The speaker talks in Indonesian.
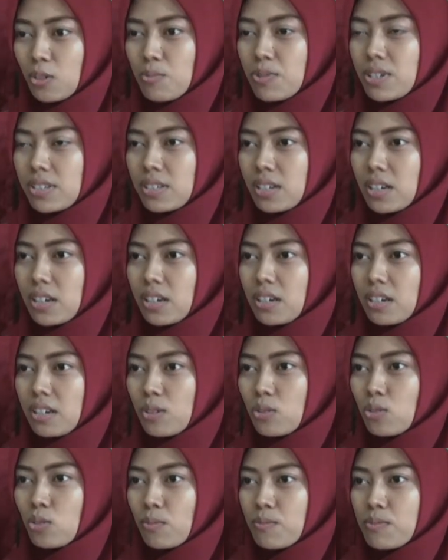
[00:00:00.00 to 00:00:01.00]
nggak bisa ya
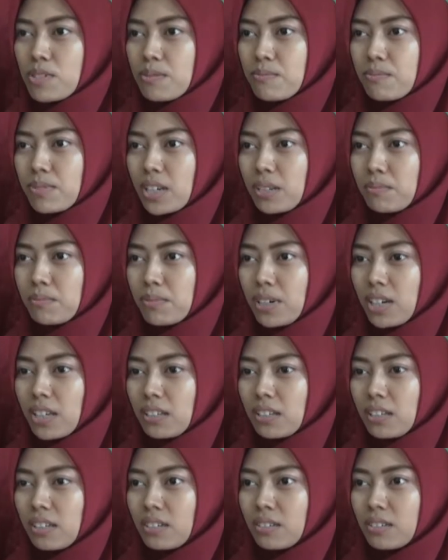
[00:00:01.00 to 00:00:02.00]
dihukum
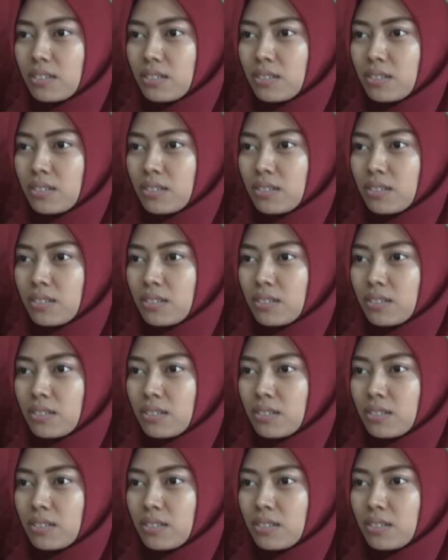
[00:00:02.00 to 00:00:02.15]
seberat-beratnya